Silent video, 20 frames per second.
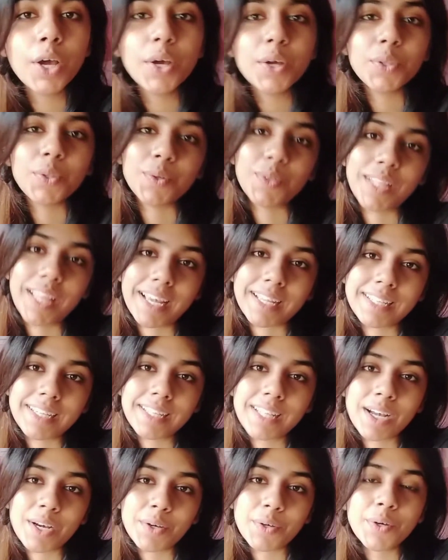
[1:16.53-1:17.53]
তো দেখতে
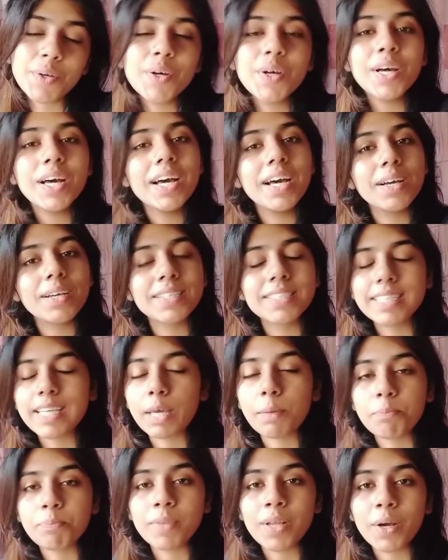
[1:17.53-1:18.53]
থাকো
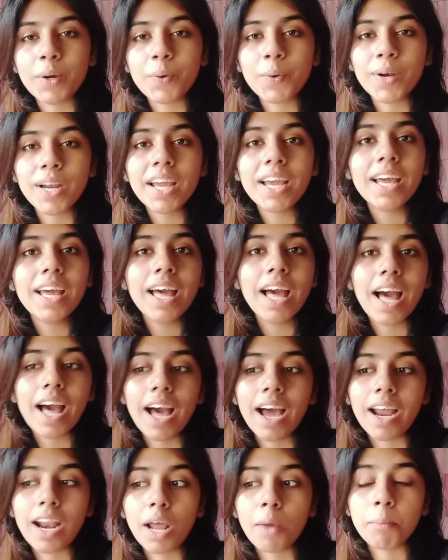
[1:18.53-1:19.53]
স্কিপ না করে
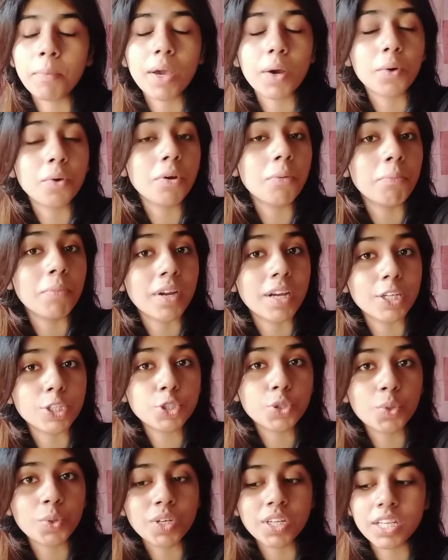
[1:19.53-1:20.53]
আর আমি এখনও ব্রাশ
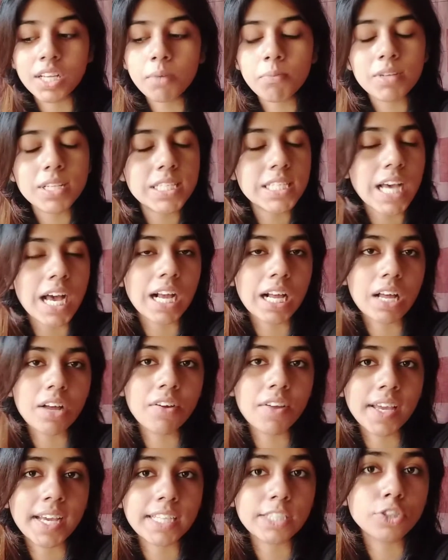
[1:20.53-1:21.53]
করিনি আমার চা
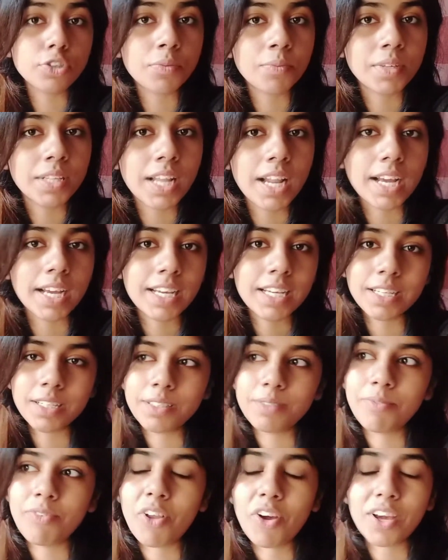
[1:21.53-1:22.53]
খাওয়া হয়ে গেছে তোমাদের আগের
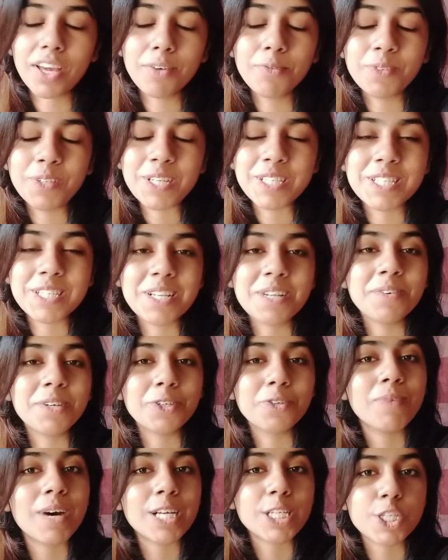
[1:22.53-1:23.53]
ব্লগেই বলেছিলাম
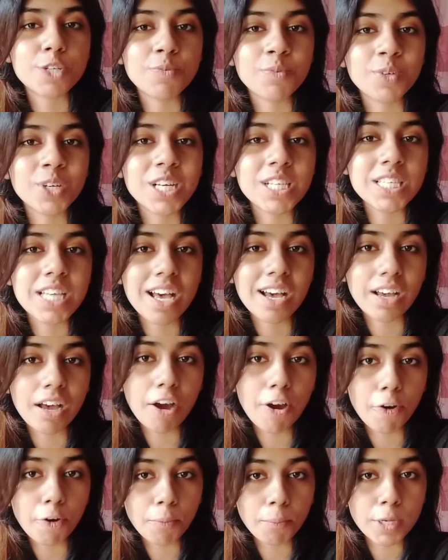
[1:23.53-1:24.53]
একটু বাসি মুখে চা
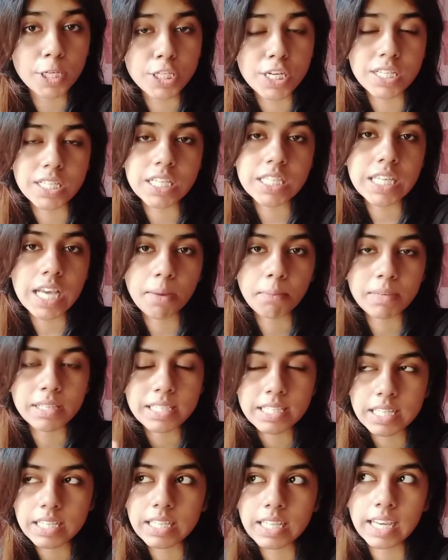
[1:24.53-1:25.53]
খাওয়ার অভ্যাস আছে চা
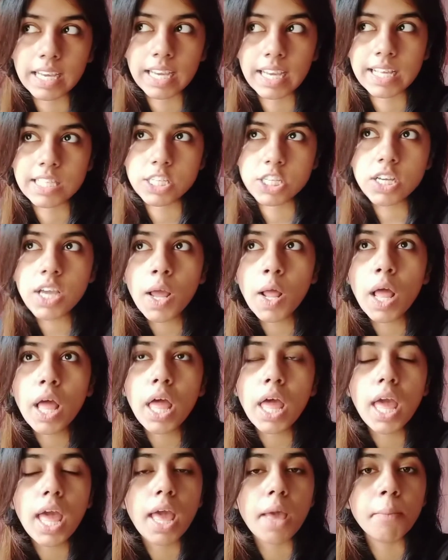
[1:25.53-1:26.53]
বিস্কিট খেয়েছি
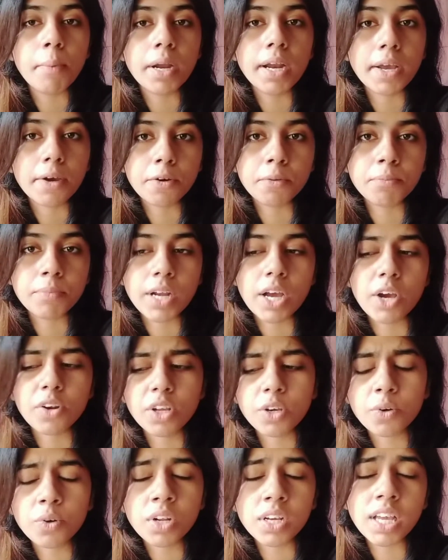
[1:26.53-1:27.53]
এবার এখন
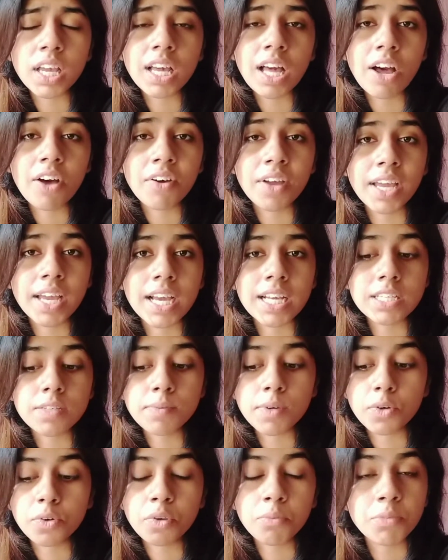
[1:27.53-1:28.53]
অনেকক্ষণ আগে খাওয়া হয়ে গেছে
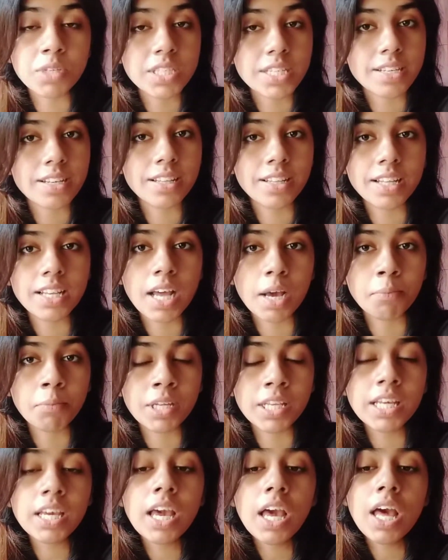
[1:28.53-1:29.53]
আমি এখনও বিছানা দিয়ে
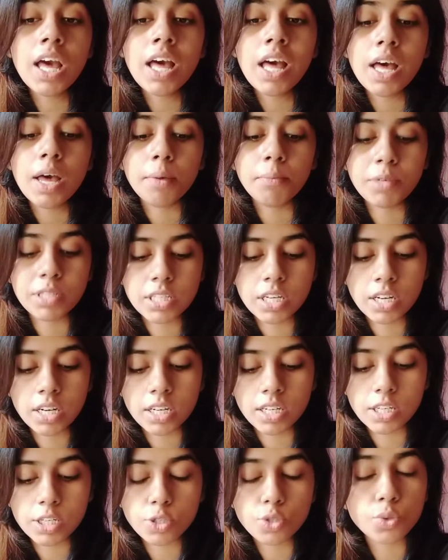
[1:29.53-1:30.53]
নামিনি
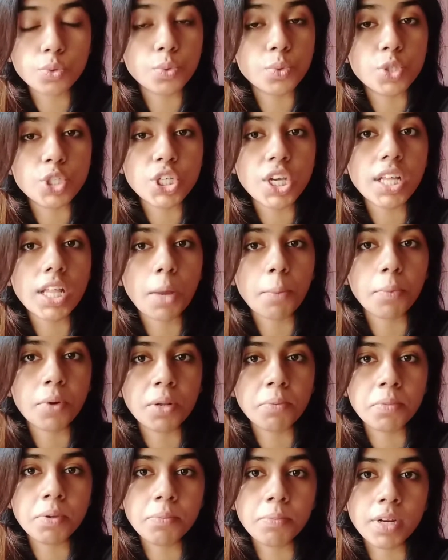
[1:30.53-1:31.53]
বিছানাটা একটু গুছিয়ে
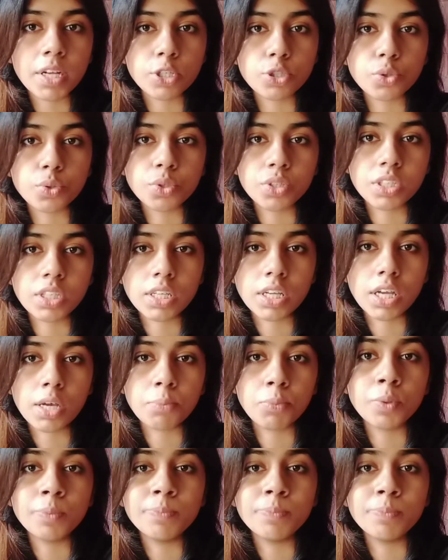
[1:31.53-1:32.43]
তারপরে আমি ব্রাশ করতে যাব